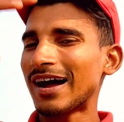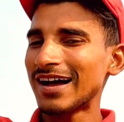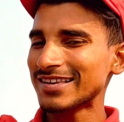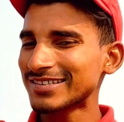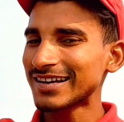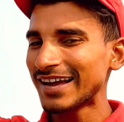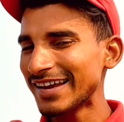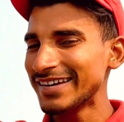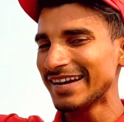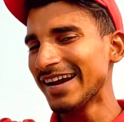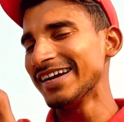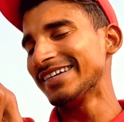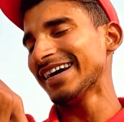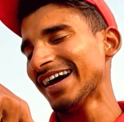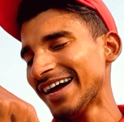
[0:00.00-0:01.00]
और आज का ही
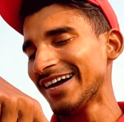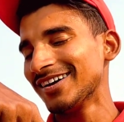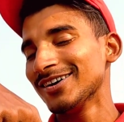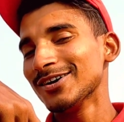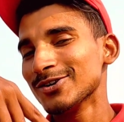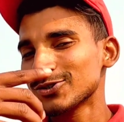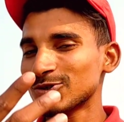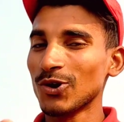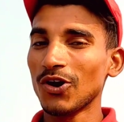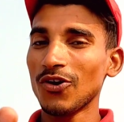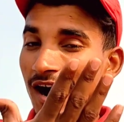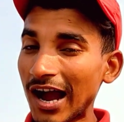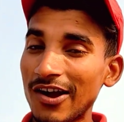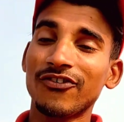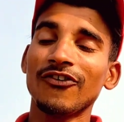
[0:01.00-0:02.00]
डेट है सो
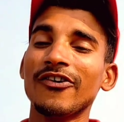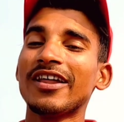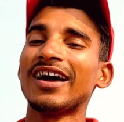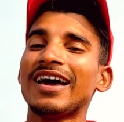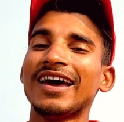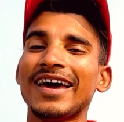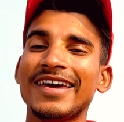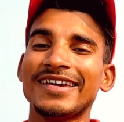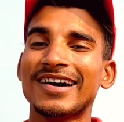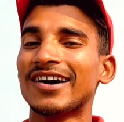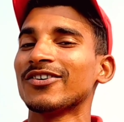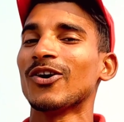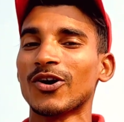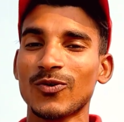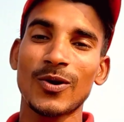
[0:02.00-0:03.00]
so, आईफोन है
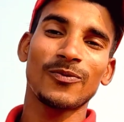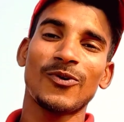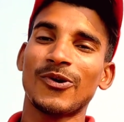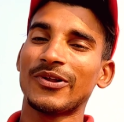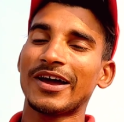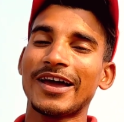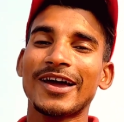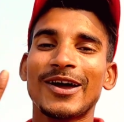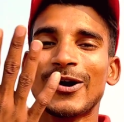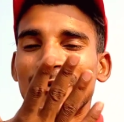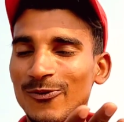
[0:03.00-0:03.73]
या नॉर्मल फ़ोन है